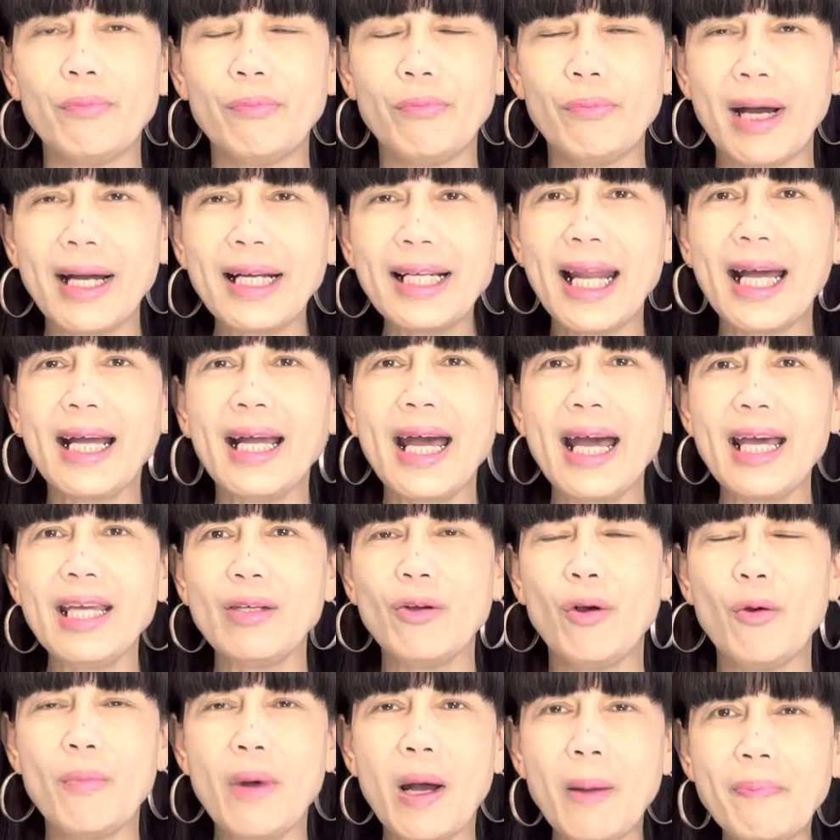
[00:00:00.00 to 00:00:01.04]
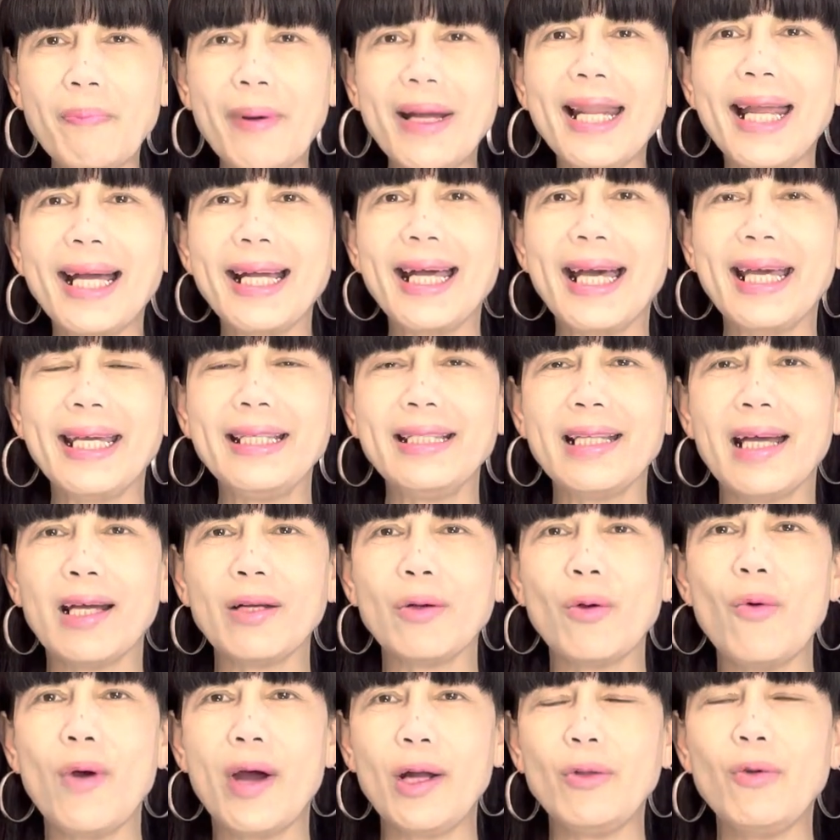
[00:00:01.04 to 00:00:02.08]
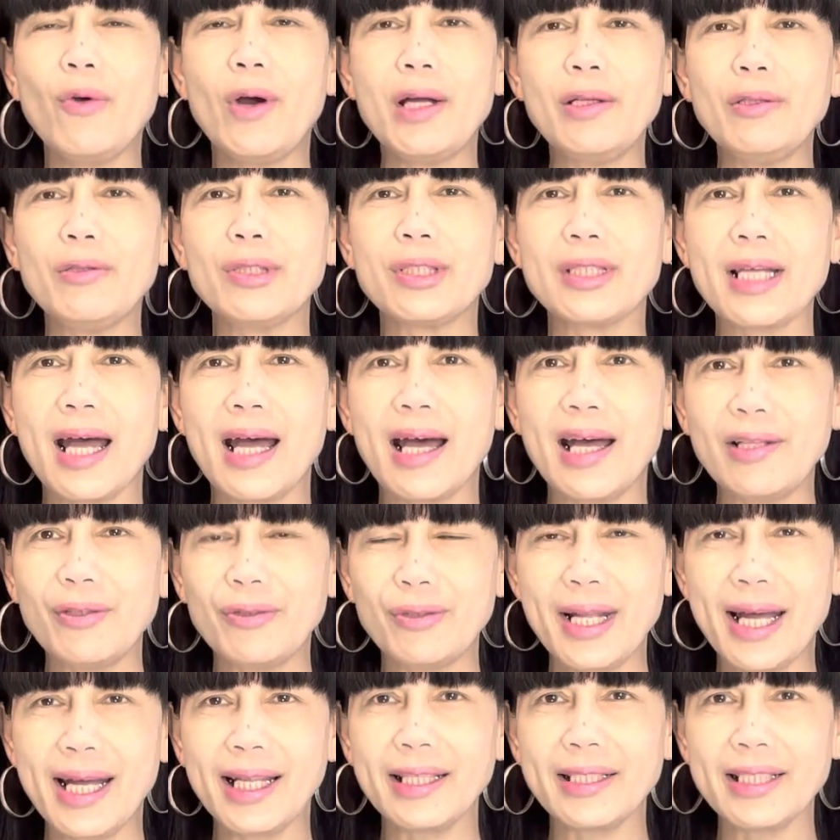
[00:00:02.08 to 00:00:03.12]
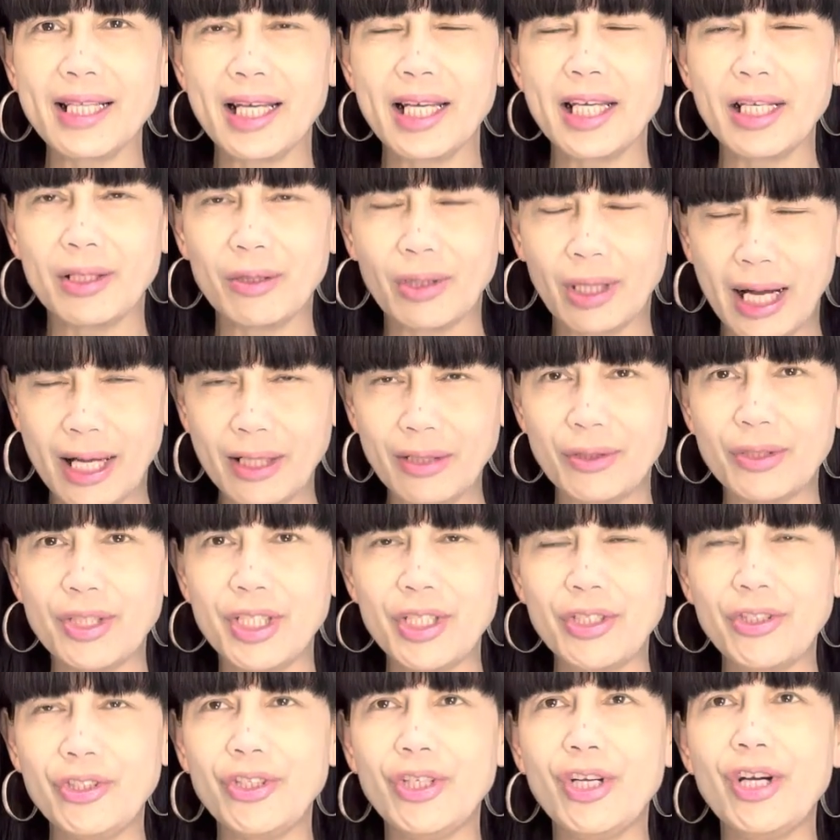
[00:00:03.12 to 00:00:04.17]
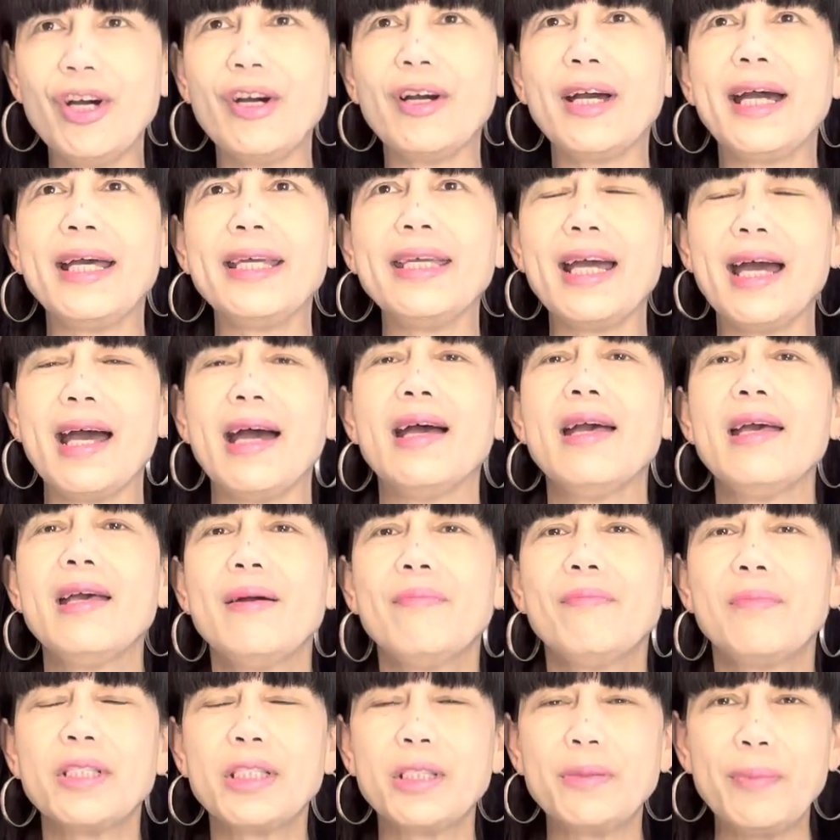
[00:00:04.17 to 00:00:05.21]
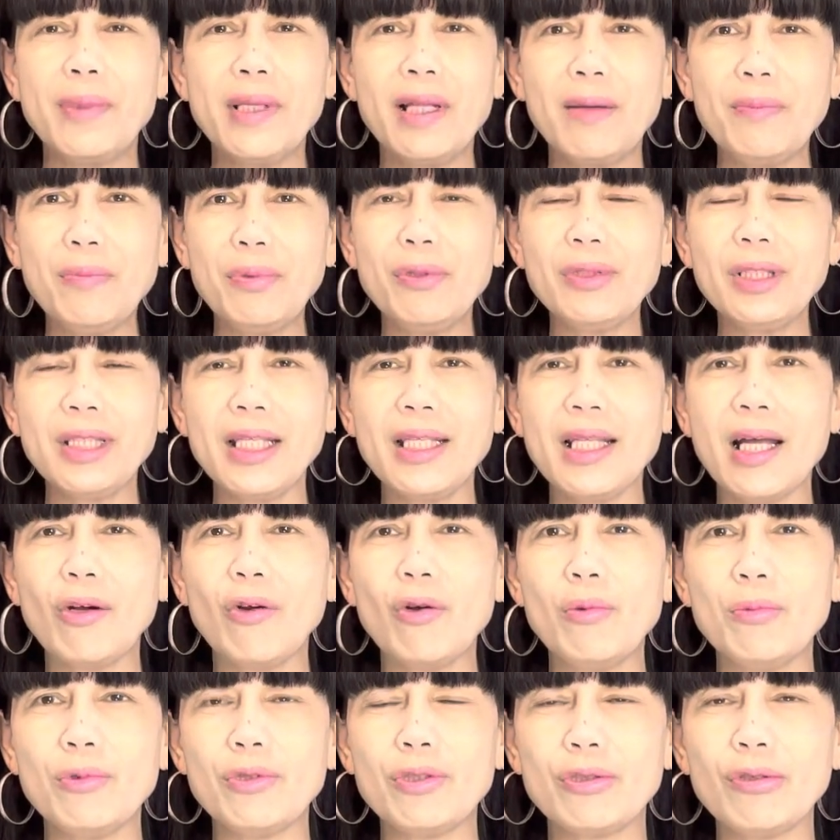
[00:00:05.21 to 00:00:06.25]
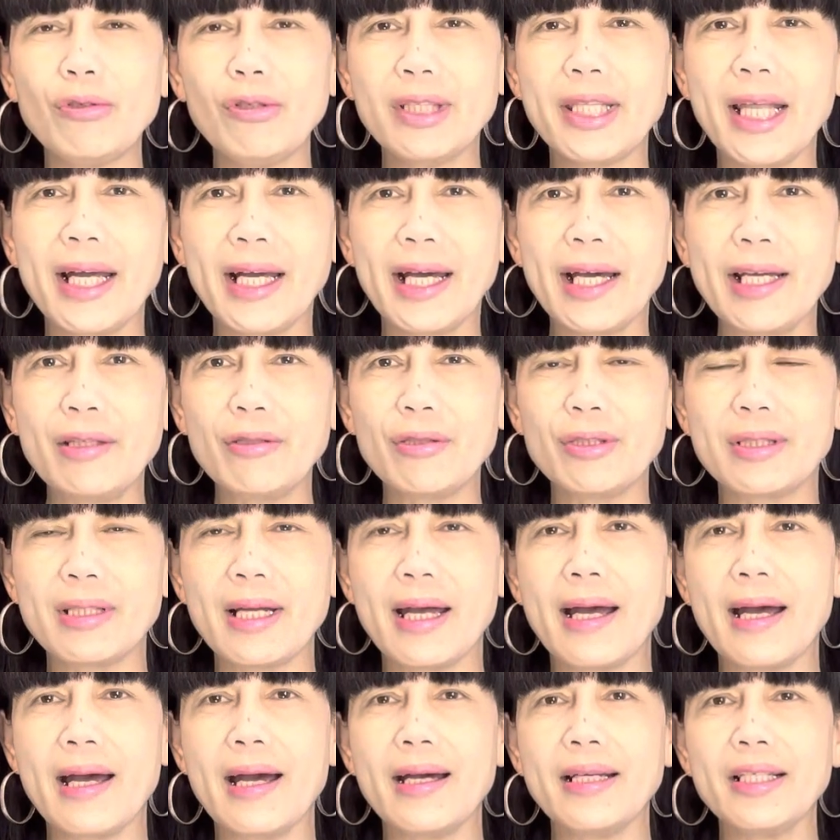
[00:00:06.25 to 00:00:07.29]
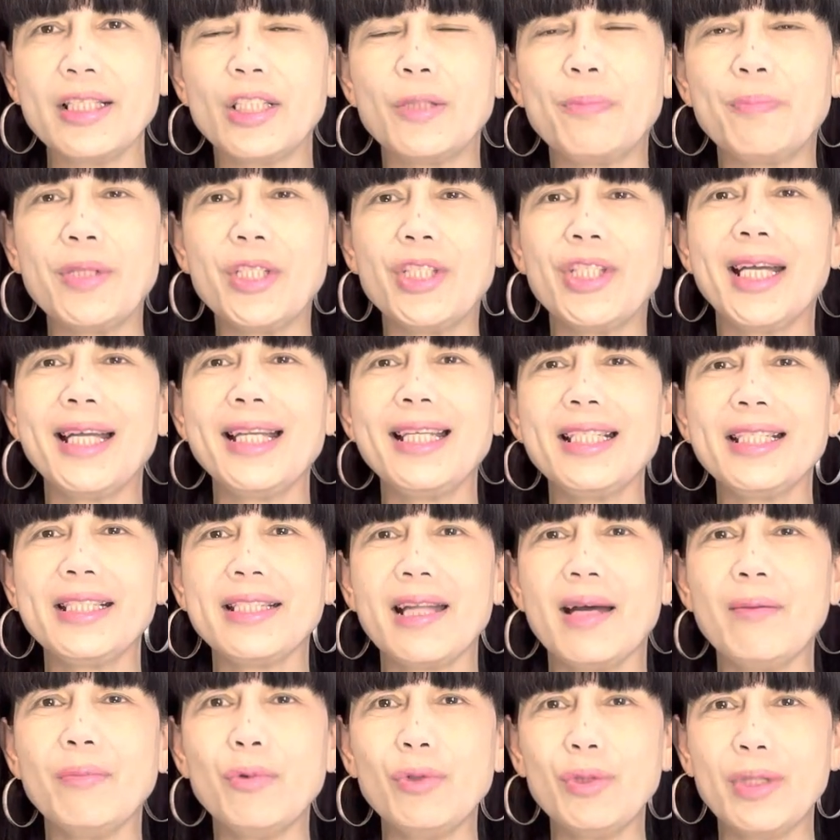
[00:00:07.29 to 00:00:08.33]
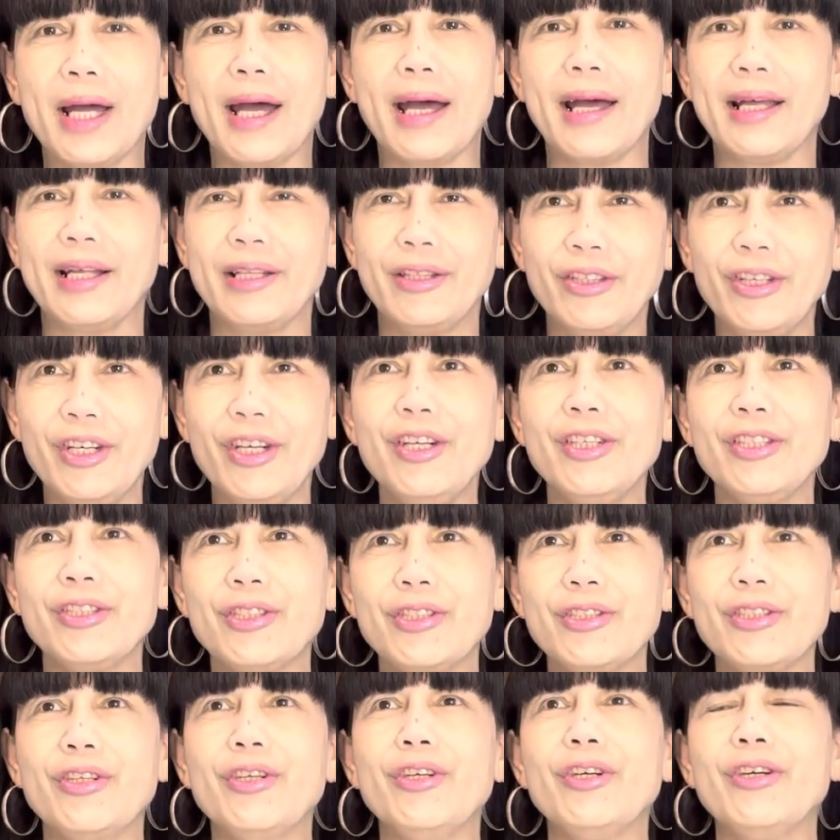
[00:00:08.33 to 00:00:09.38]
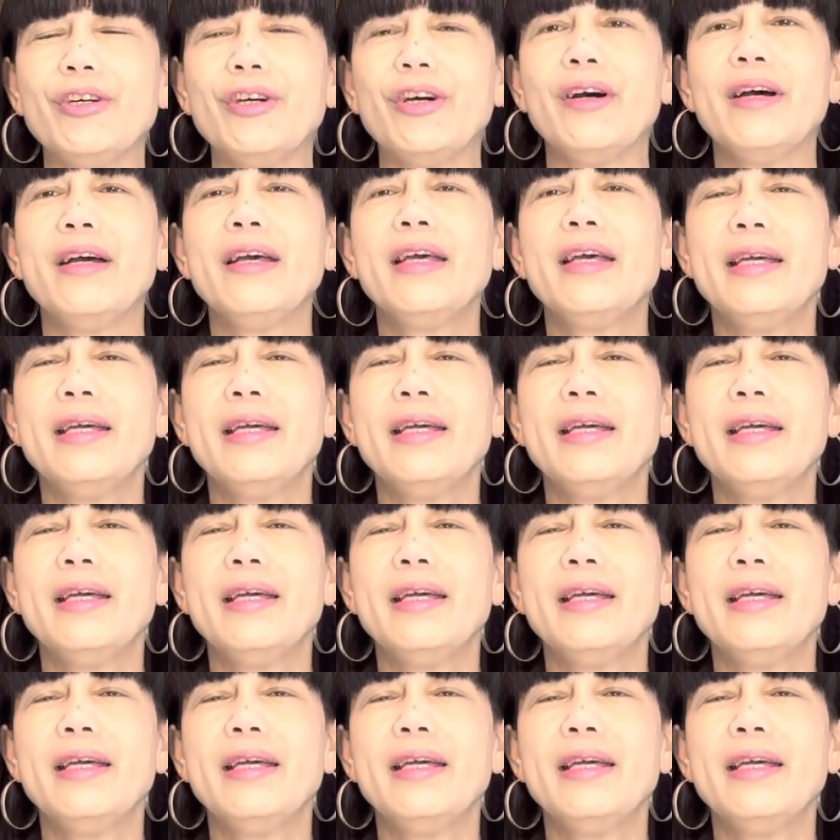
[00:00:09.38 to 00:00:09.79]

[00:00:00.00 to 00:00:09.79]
maglagay o magpalagay ng kung ano-ano sa ano nat sa ano ninyo kaya mas minabuti na kumonsulta kayo sa espesyalista muna no so